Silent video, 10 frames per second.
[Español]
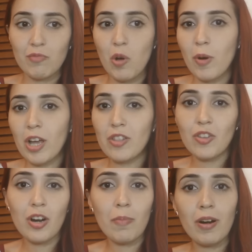como que
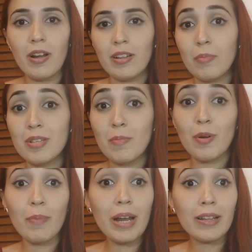no le paro a la gente y me dice,
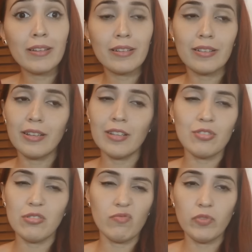pero espérate,
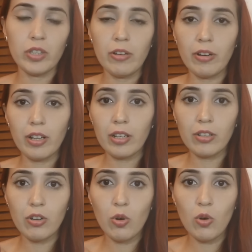eso, de verdad
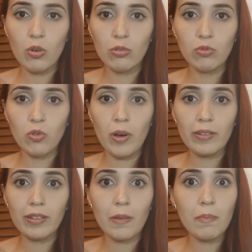que no, no
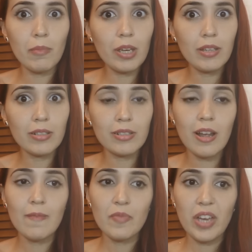está mis
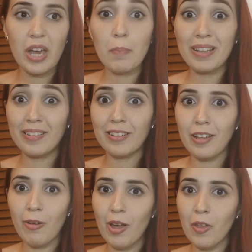
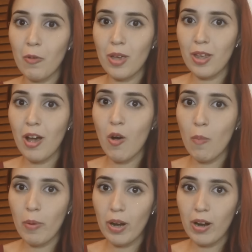expectativas de vida
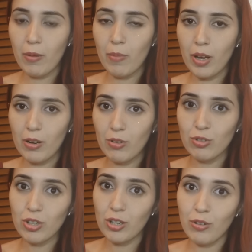operarme
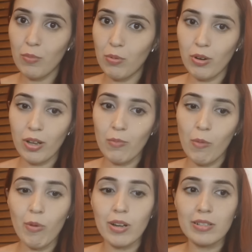los senos porque
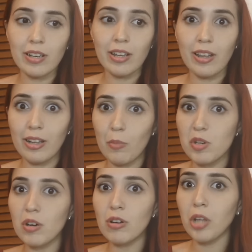me parece que del
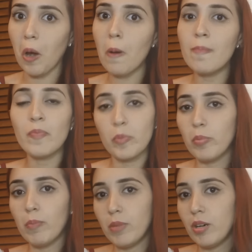tamaño que los tengo
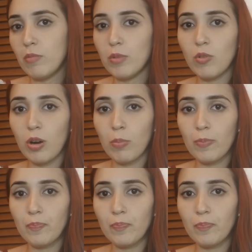van bien con mi cuerpo.